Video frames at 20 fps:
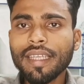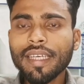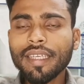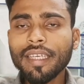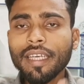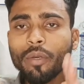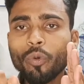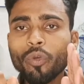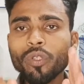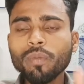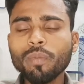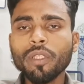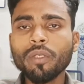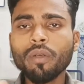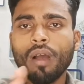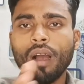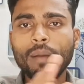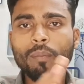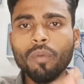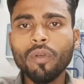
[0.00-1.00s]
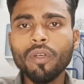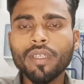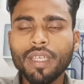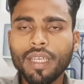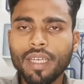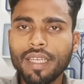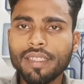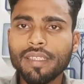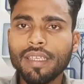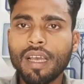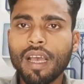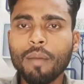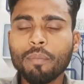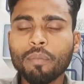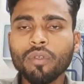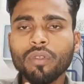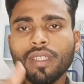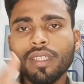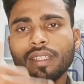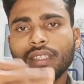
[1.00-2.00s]
देखिए रोज़ वीडियो अपलोड करने से
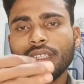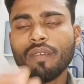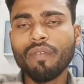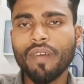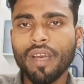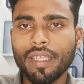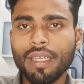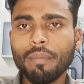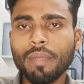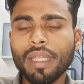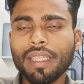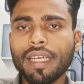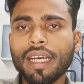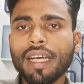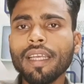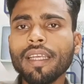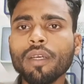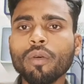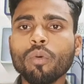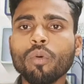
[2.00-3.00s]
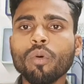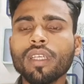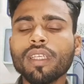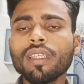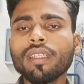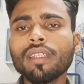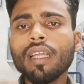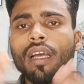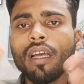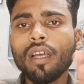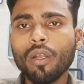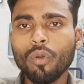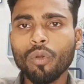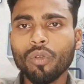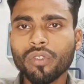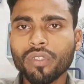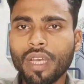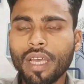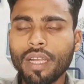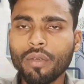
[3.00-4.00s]
आपको कितना फ़ायदा मिलता है और कितना
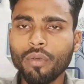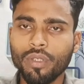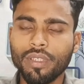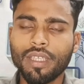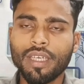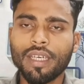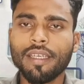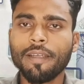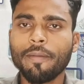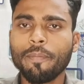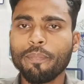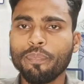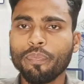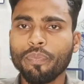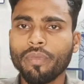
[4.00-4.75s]
नुकसान होता है